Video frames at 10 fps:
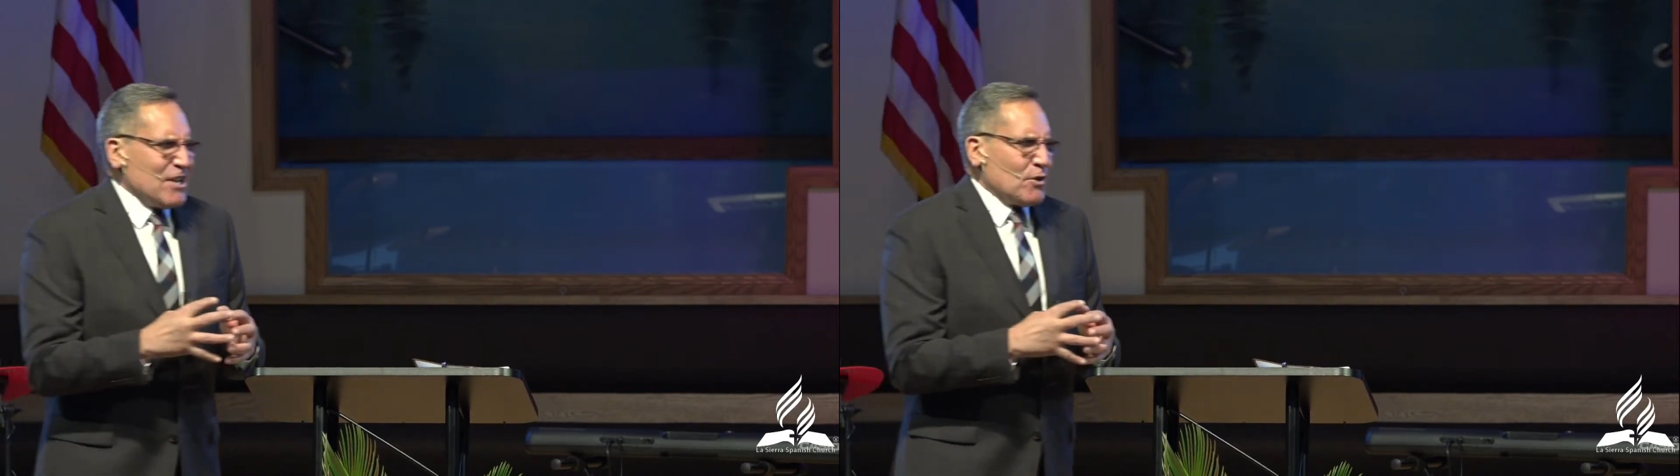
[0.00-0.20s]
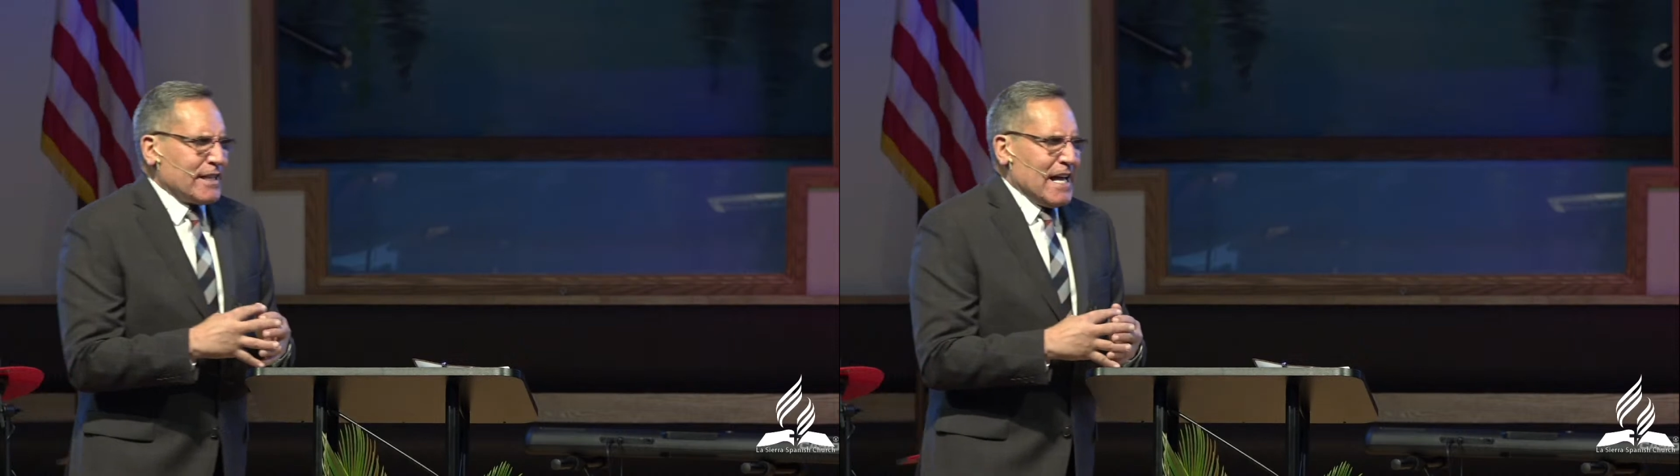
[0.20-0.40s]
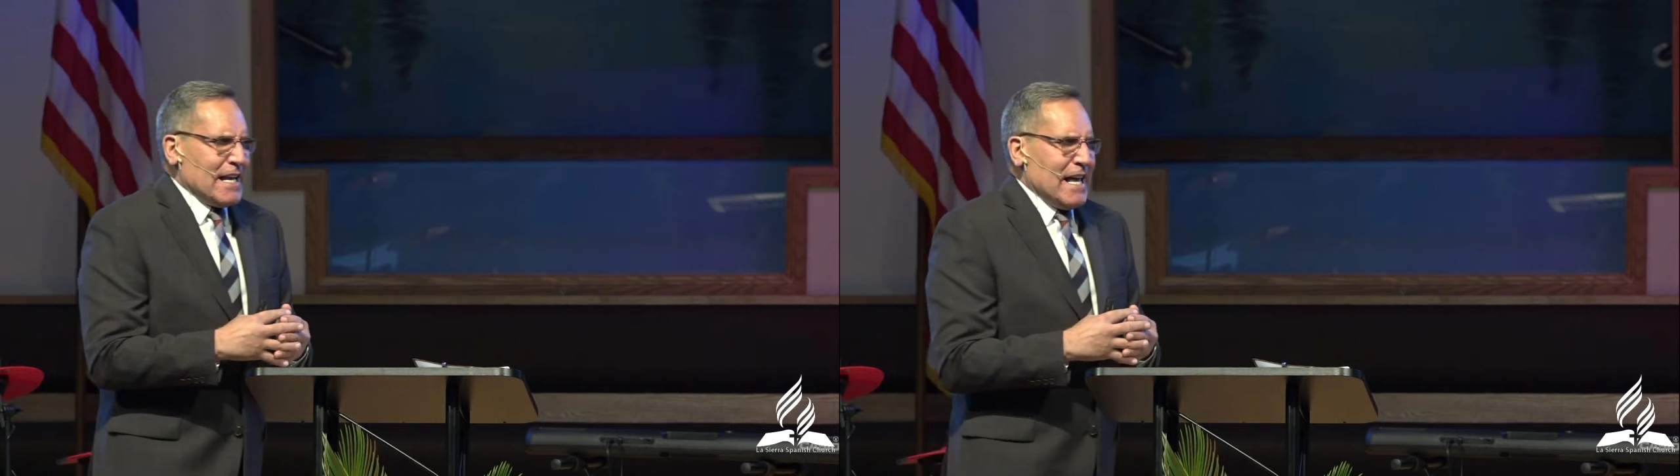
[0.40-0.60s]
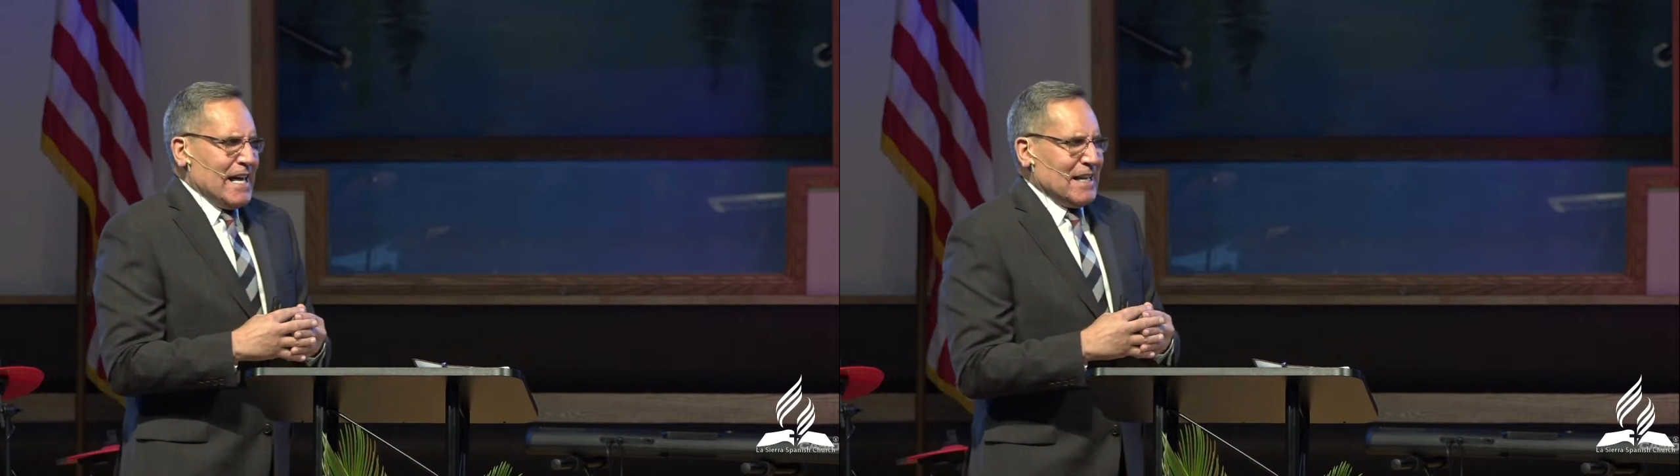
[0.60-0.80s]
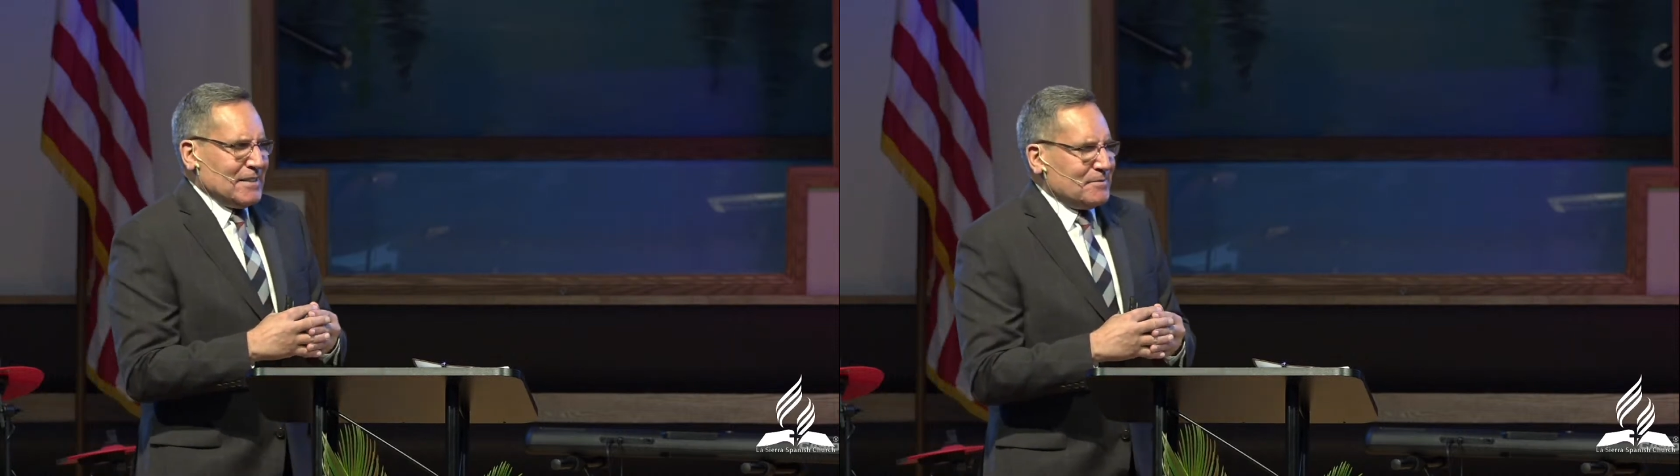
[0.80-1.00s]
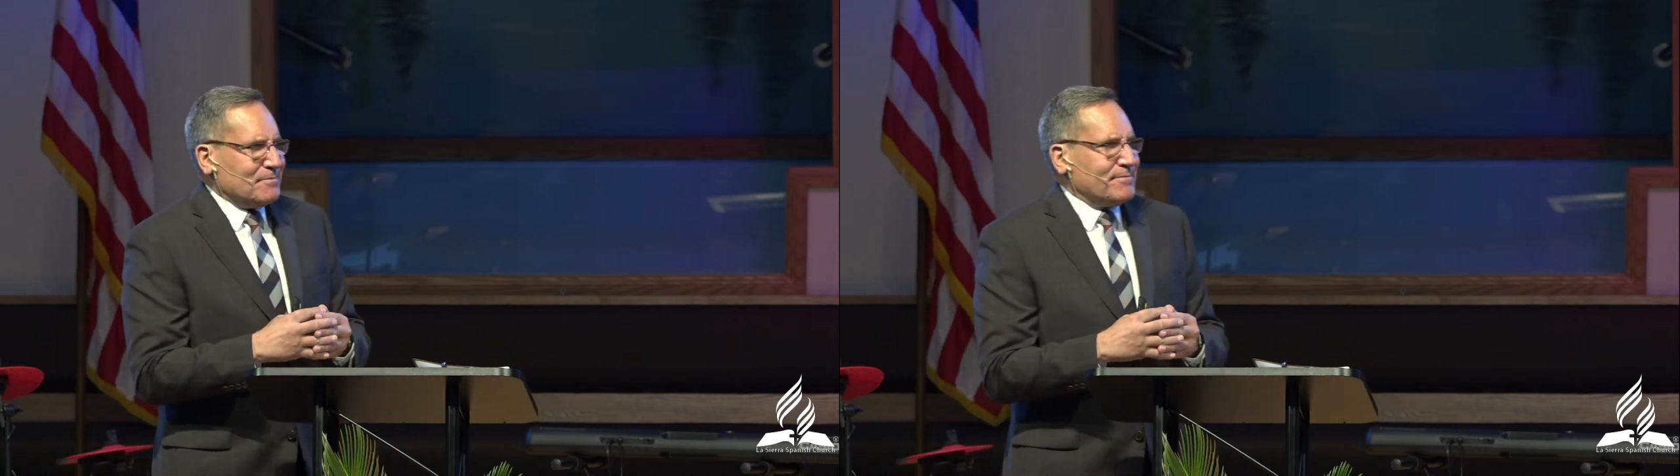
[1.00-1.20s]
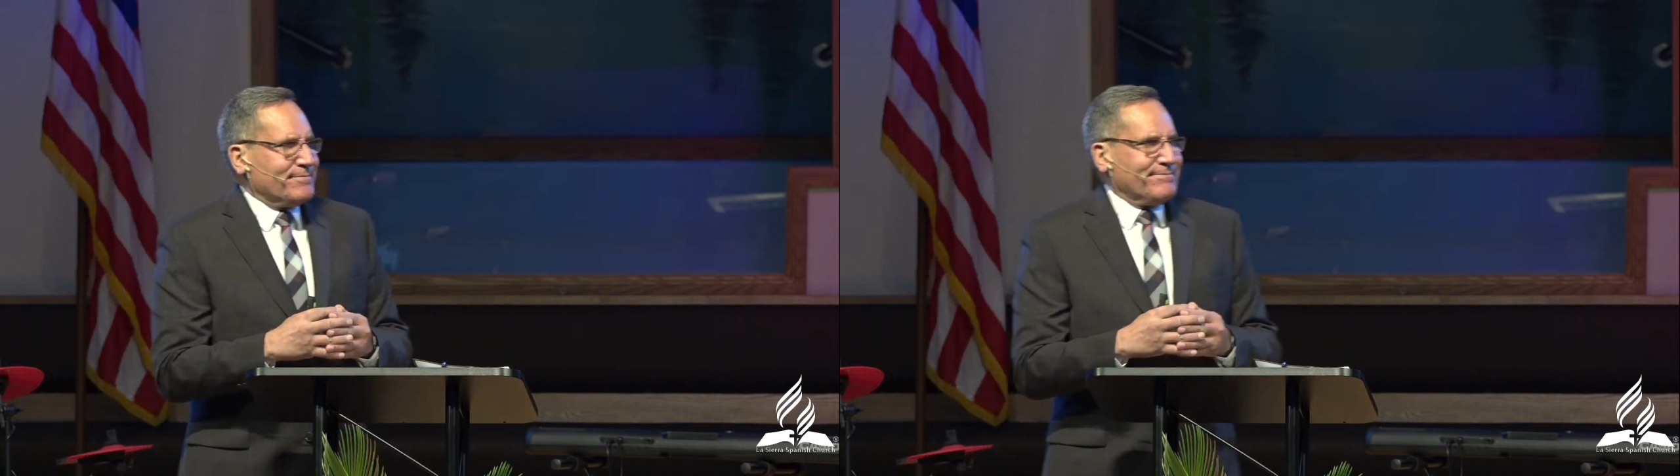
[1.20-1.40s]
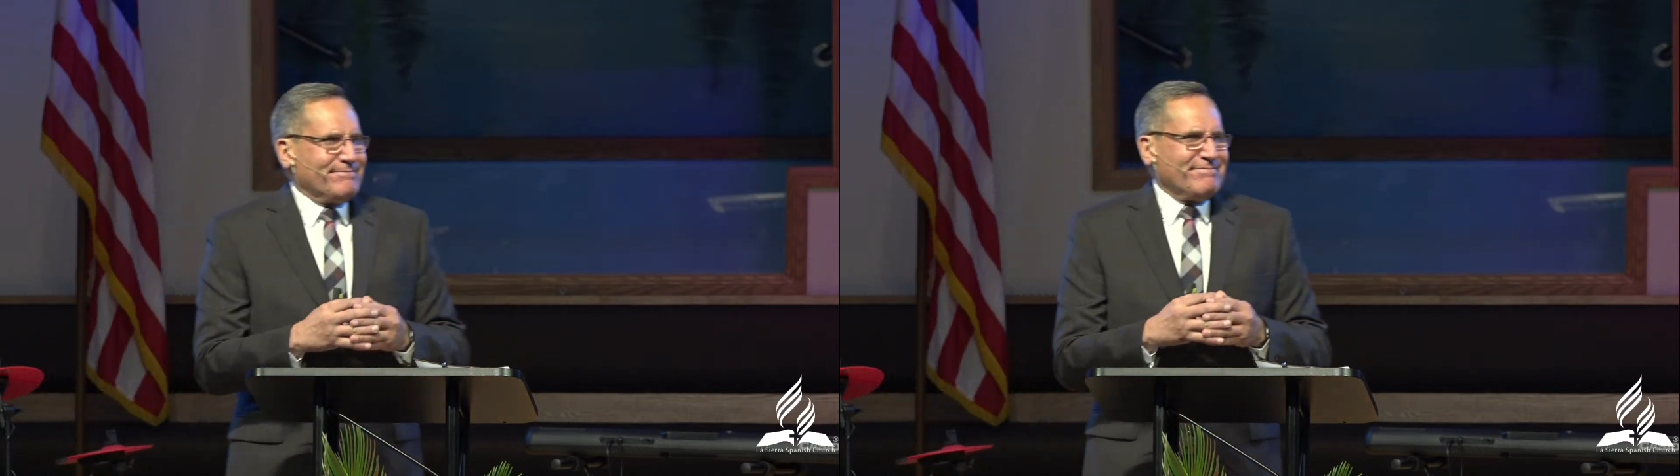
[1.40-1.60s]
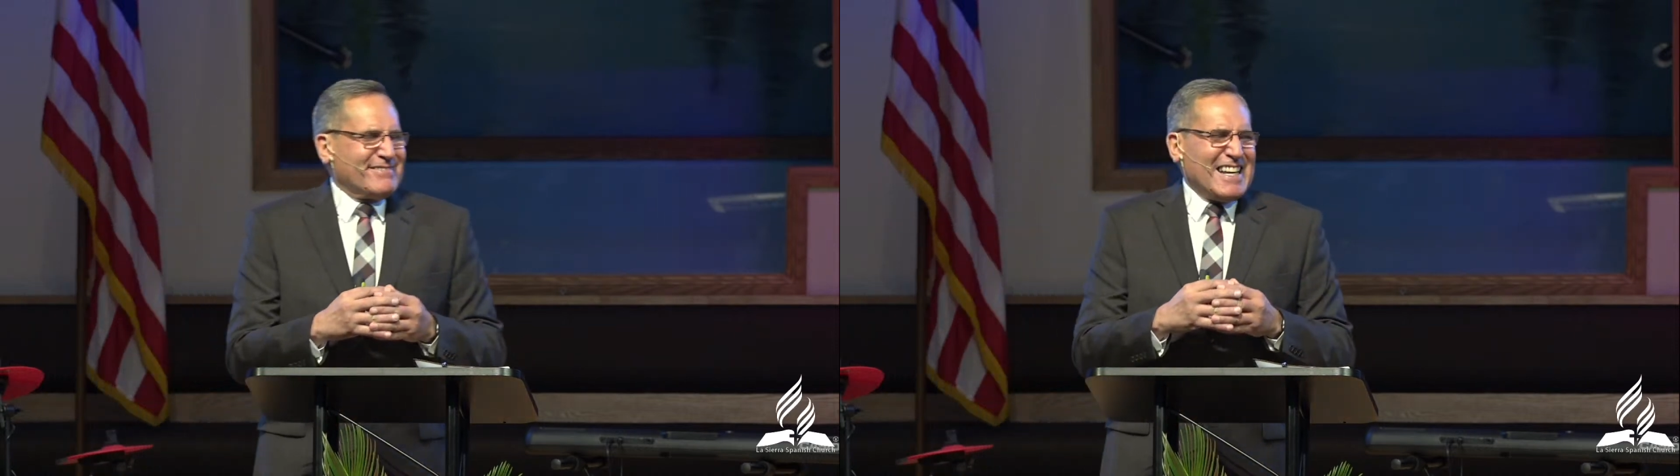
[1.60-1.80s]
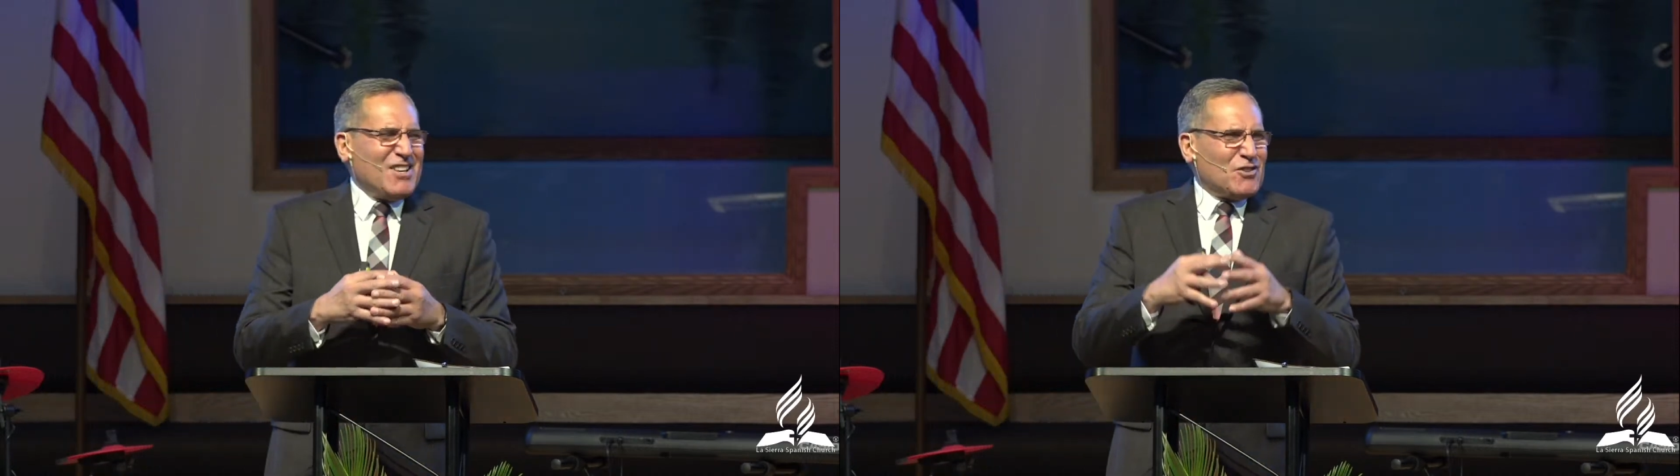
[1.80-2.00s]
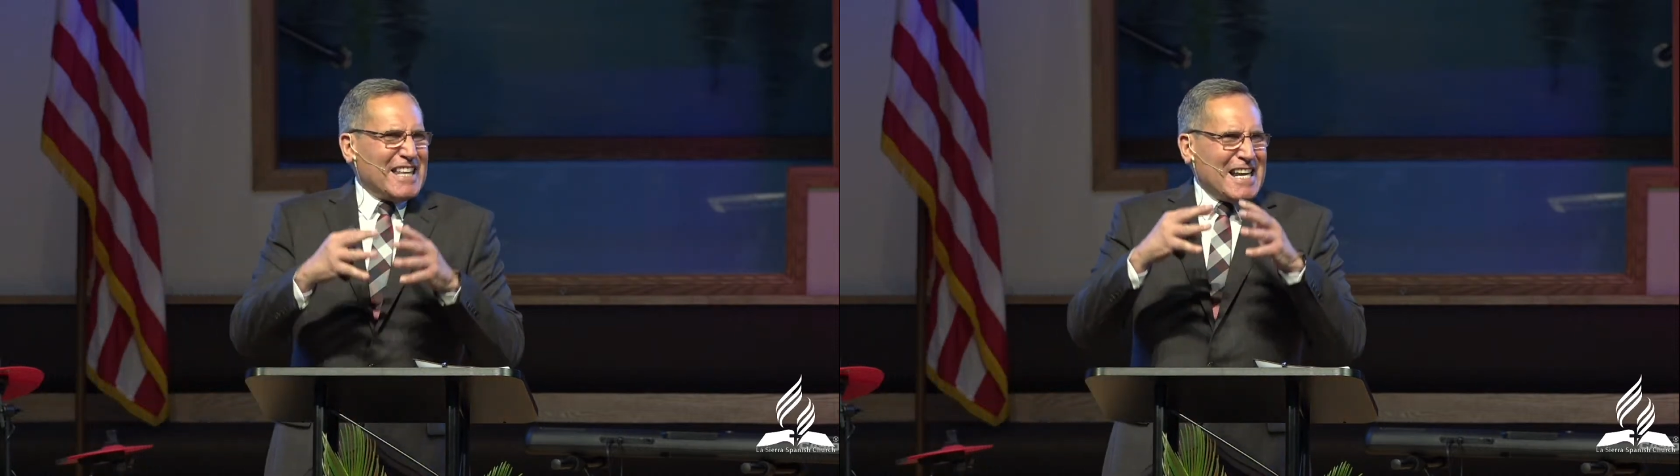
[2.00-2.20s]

que no tiene que no